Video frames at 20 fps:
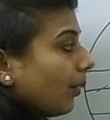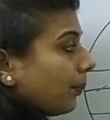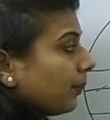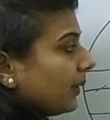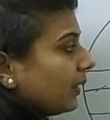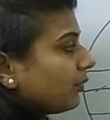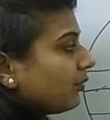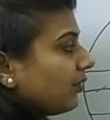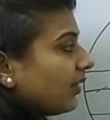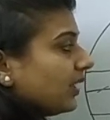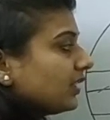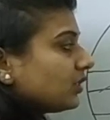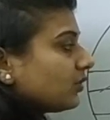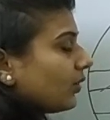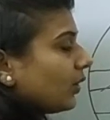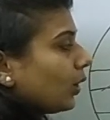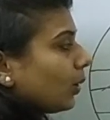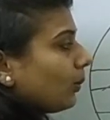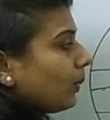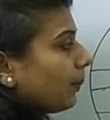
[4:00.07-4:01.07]
अपनी फर्स्ट
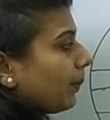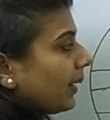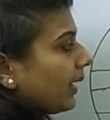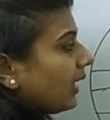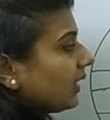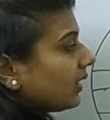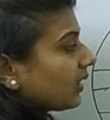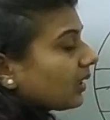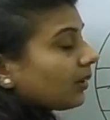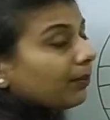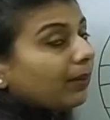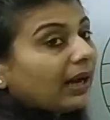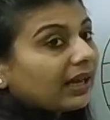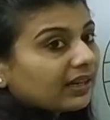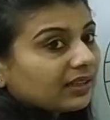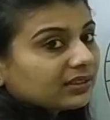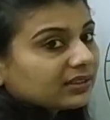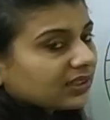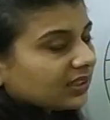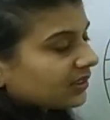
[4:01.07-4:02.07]
वीडियो में पढ़ा था कि
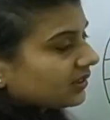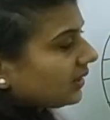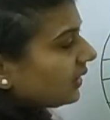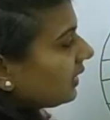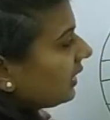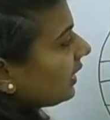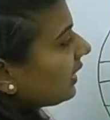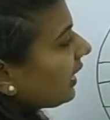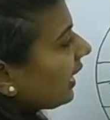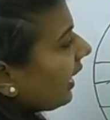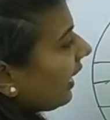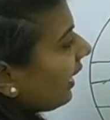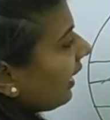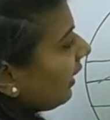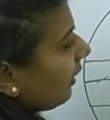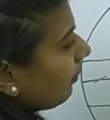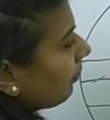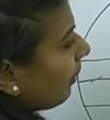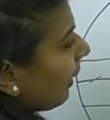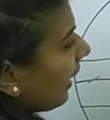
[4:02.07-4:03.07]
भारत की स्थिति क्या है
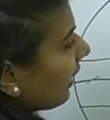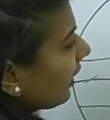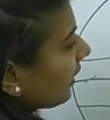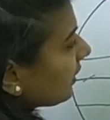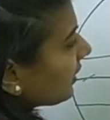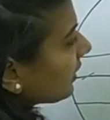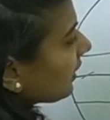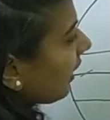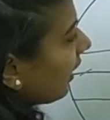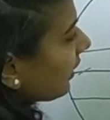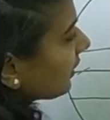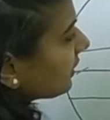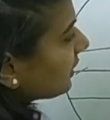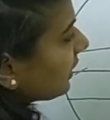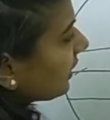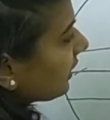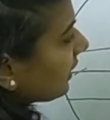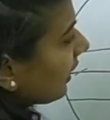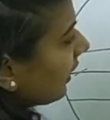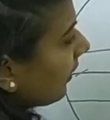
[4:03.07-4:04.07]
भारत यहाँ
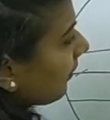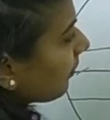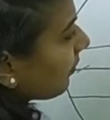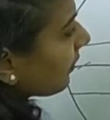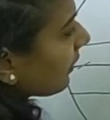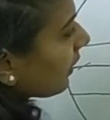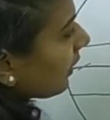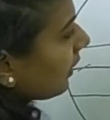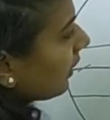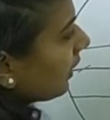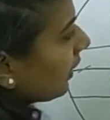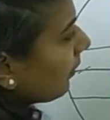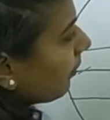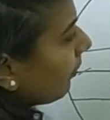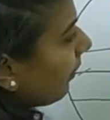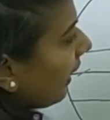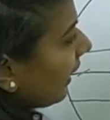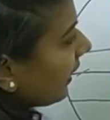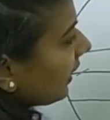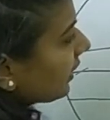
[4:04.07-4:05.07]
स्थित है
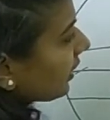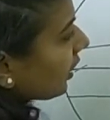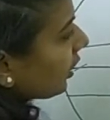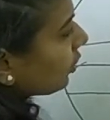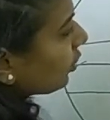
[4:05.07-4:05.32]
भारत के